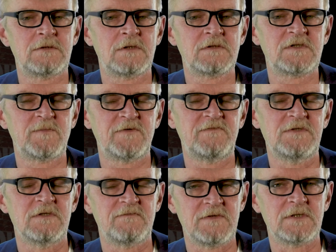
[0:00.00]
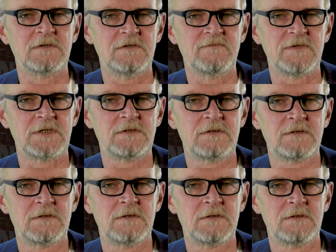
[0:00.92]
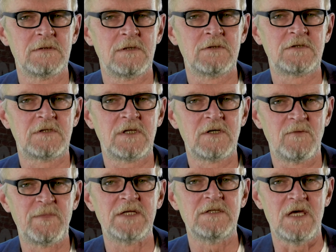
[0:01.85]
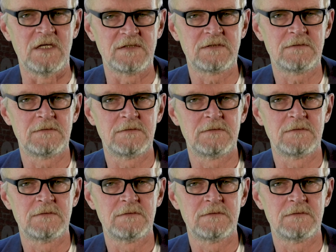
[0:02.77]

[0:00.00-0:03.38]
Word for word: to, co powinien wykonywać. Od tego pan jest.